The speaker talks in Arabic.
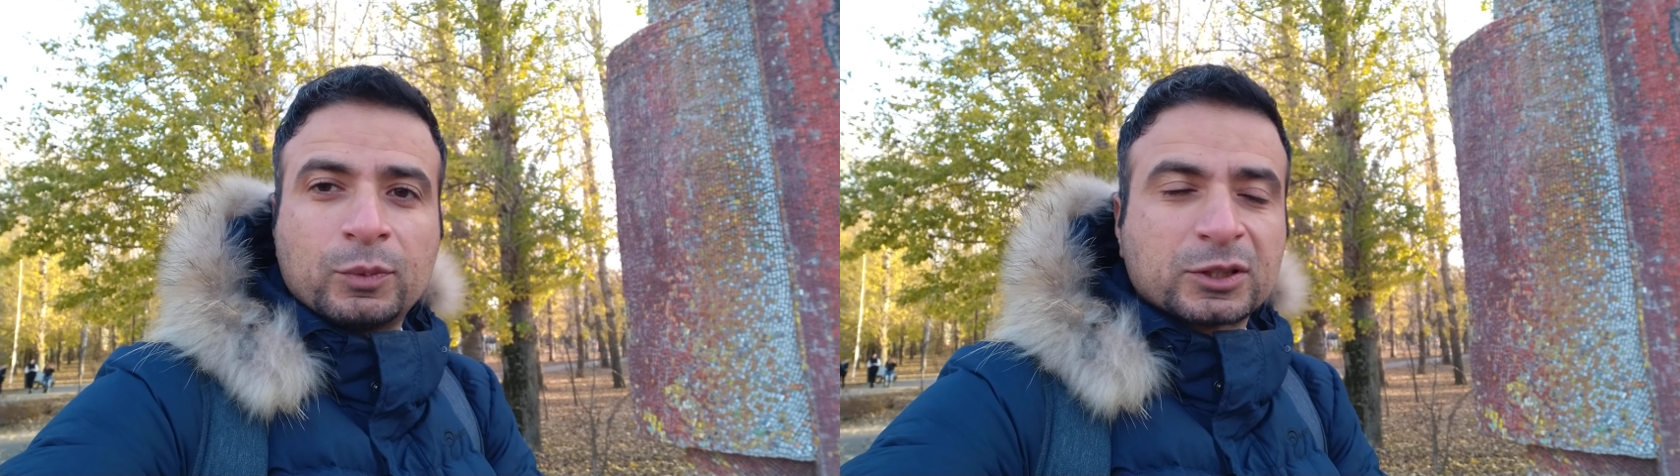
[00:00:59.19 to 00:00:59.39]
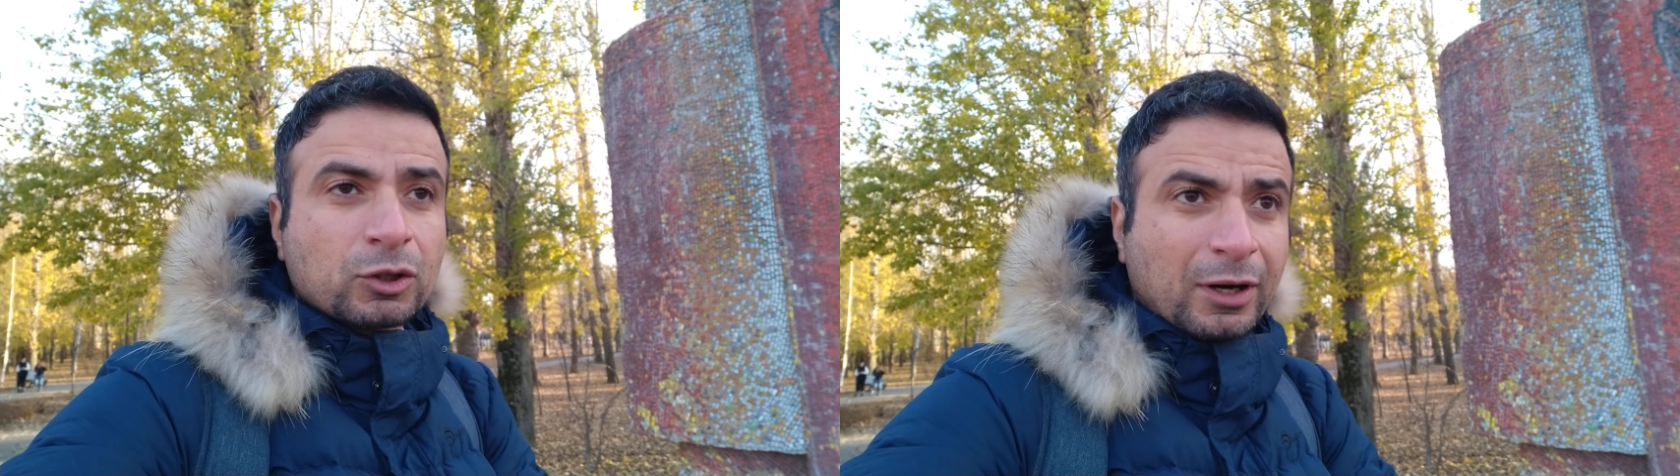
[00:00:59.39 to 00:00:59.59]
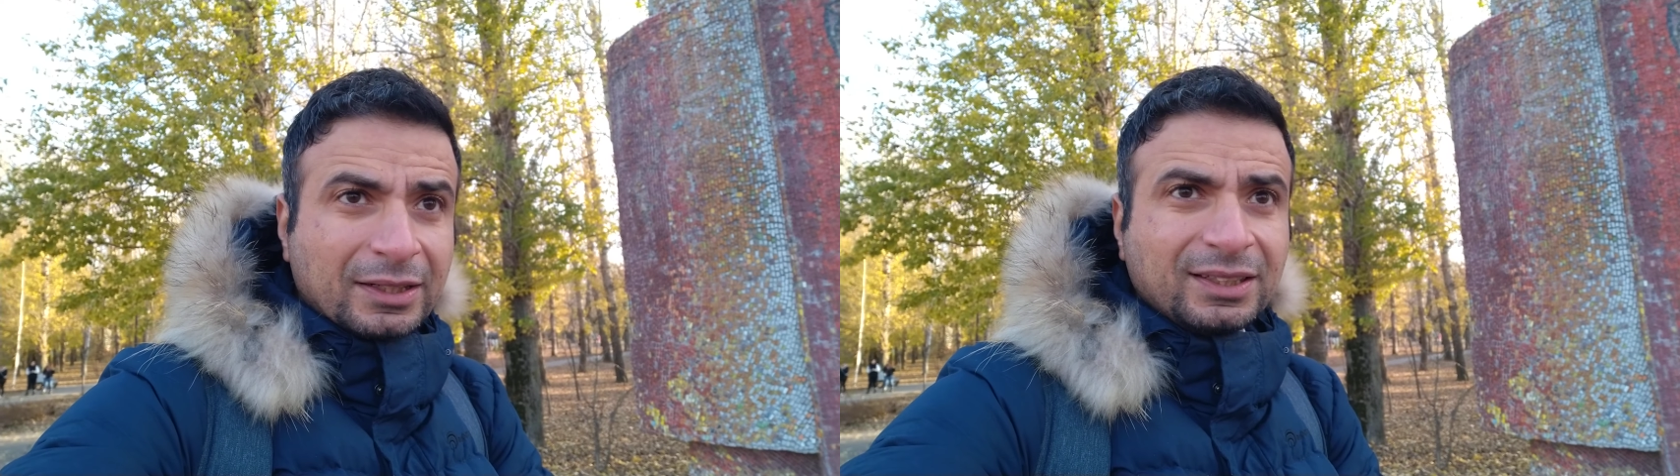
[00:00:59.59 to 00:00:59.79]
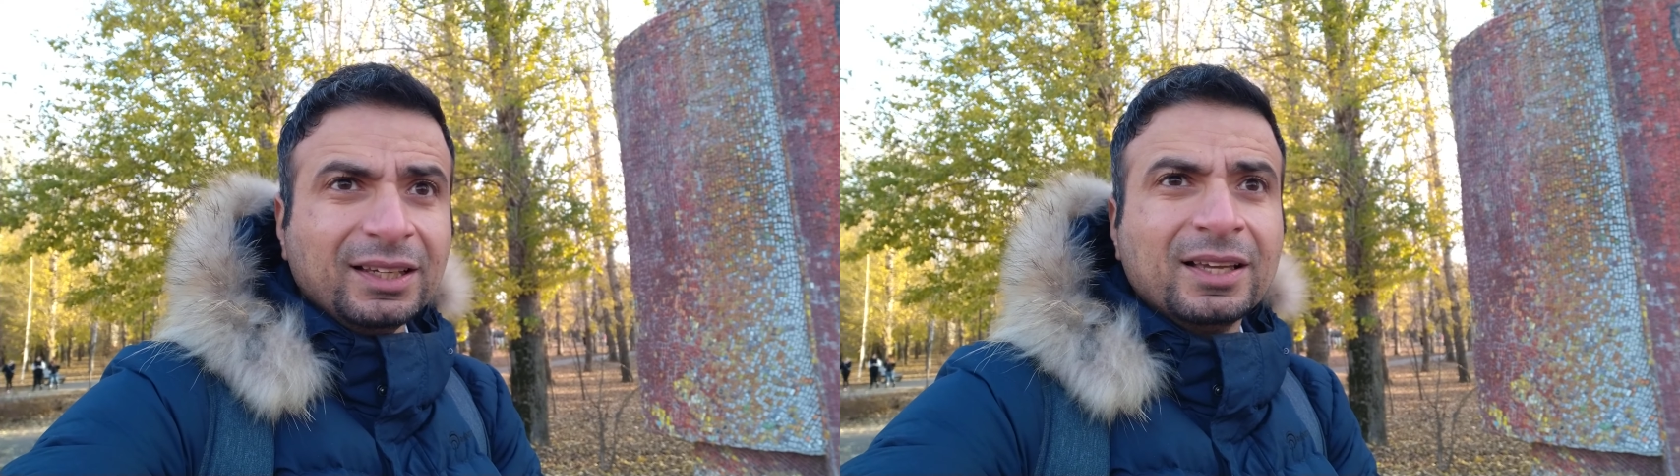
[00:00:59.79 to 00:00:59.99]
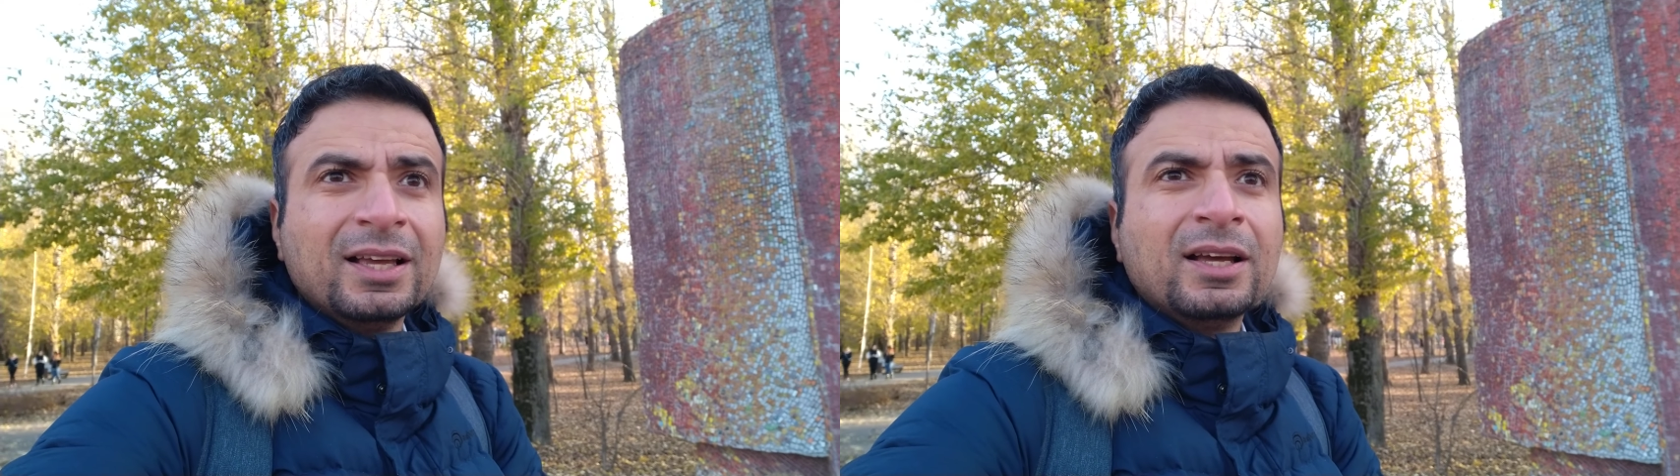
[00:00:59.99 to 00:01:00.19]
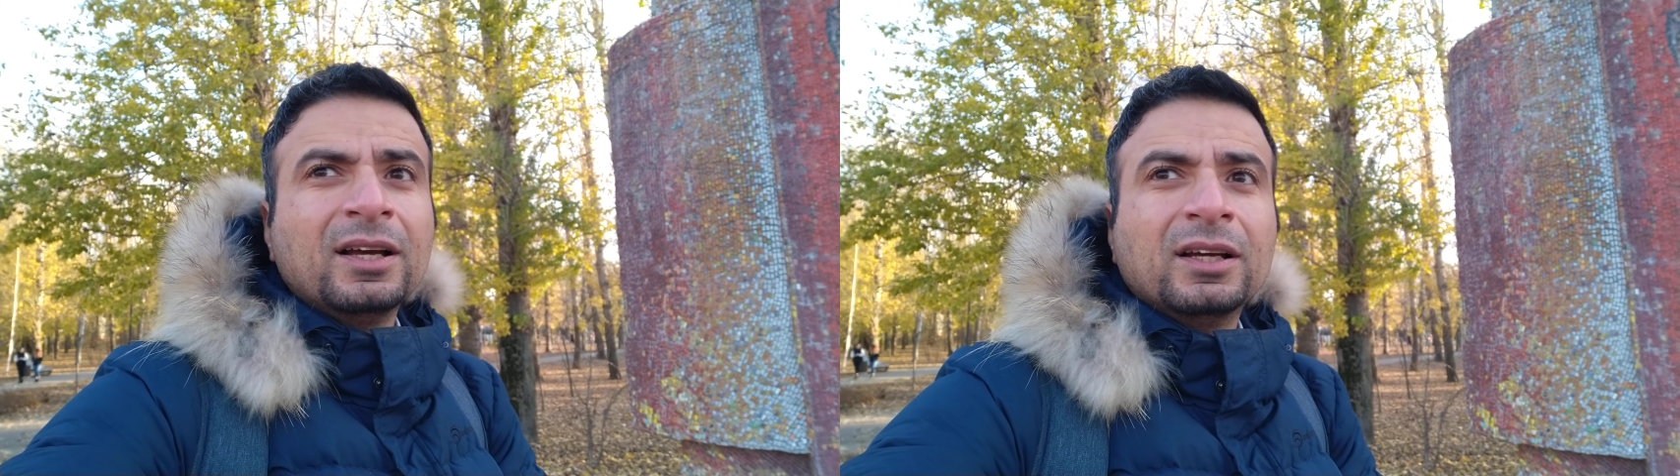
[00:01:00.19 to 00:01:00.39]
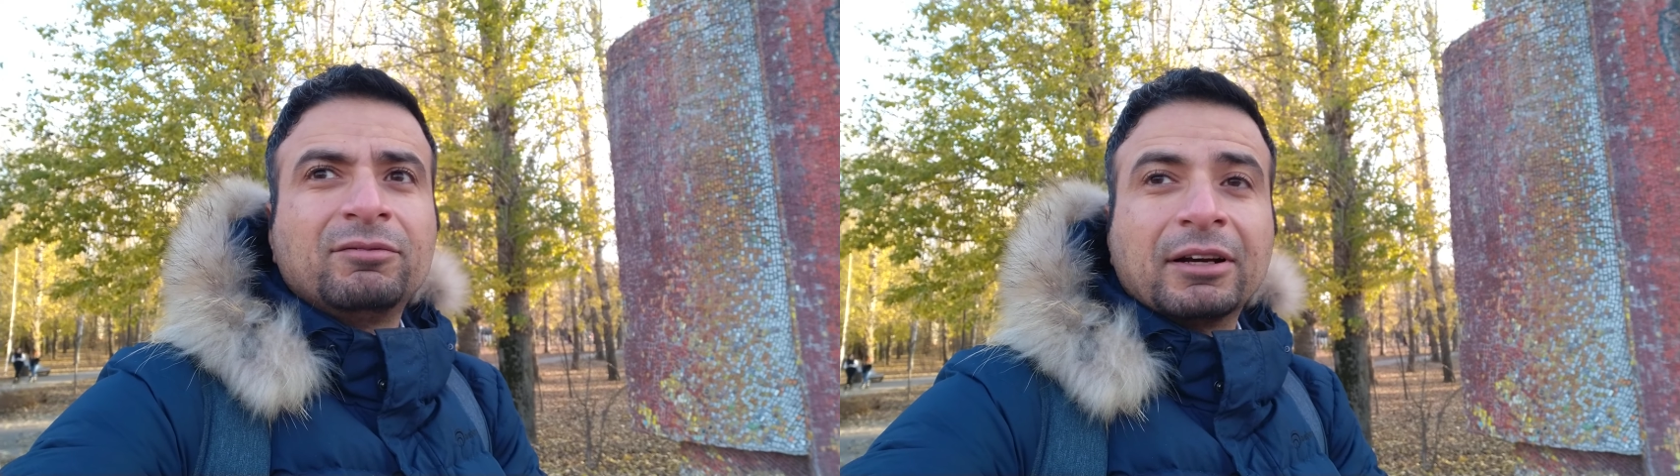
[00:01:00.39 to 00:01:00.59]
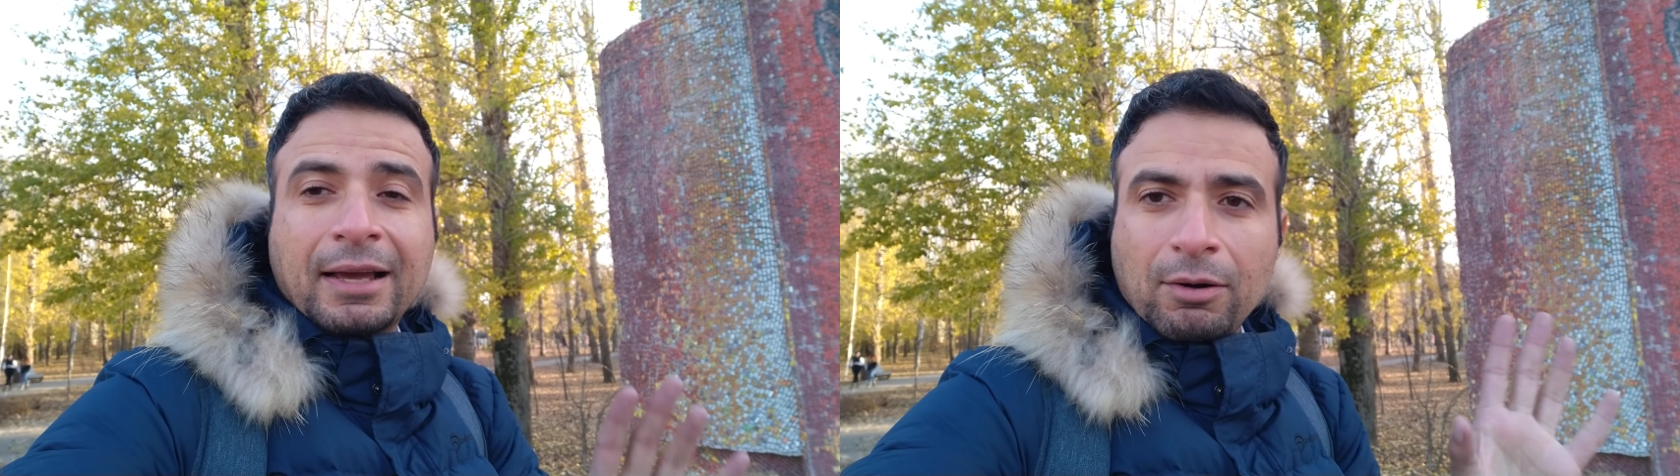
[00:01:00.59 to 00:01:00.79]
بالسرعة دي
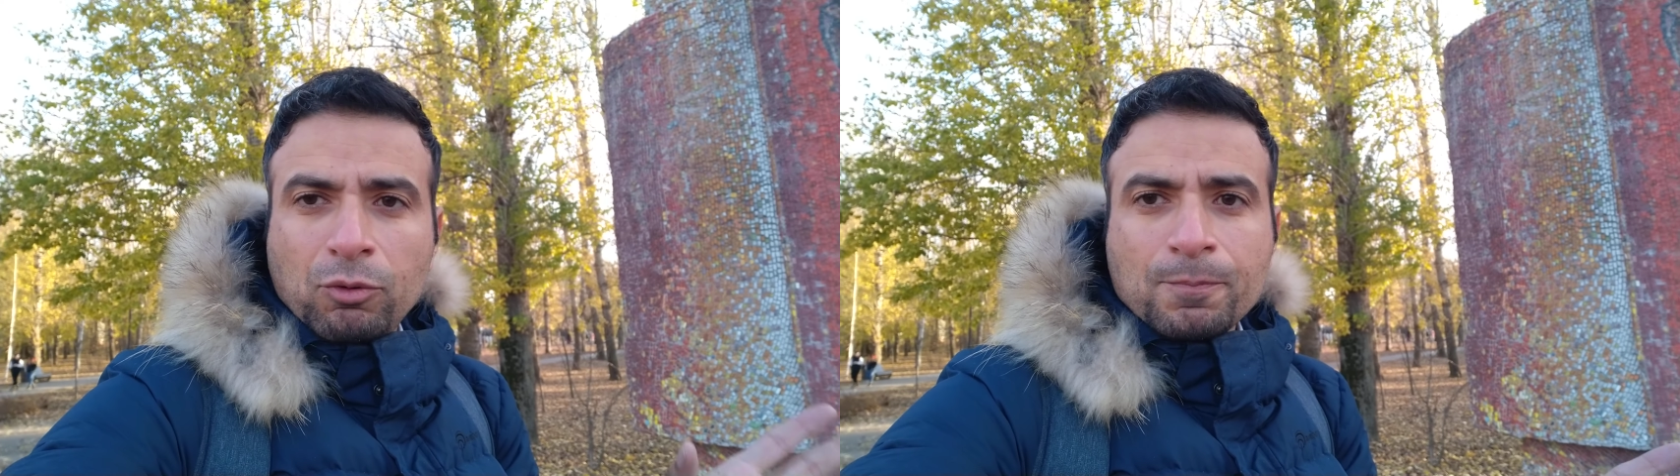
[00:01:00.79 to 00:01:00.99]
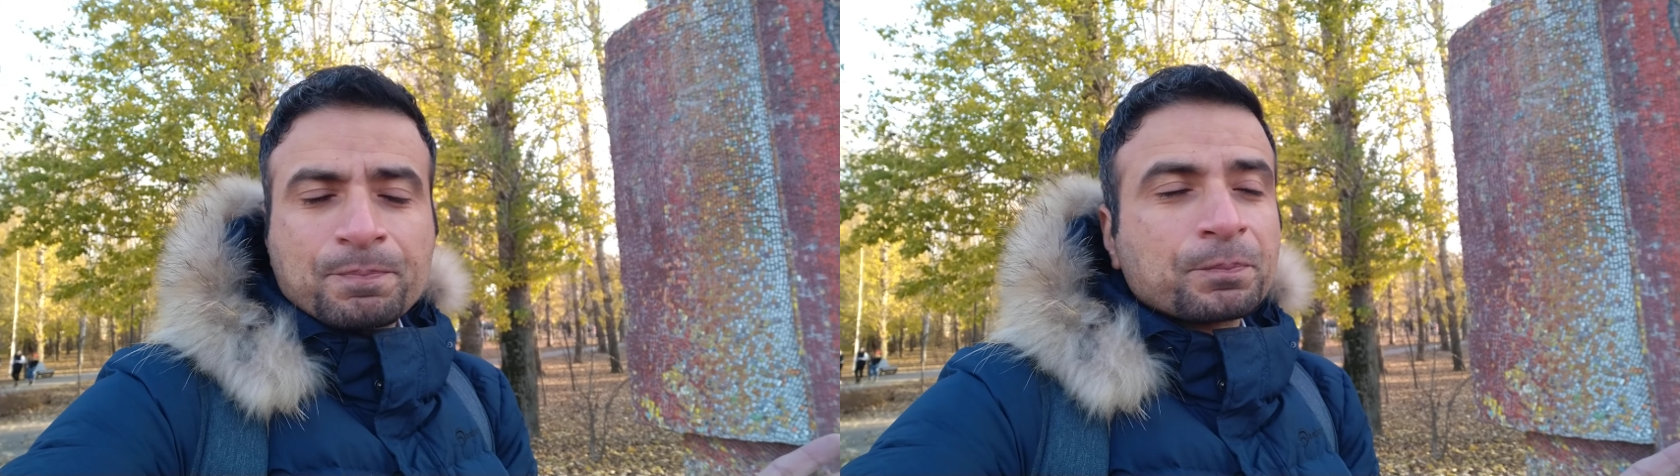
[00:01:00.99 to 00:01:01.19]
في الجو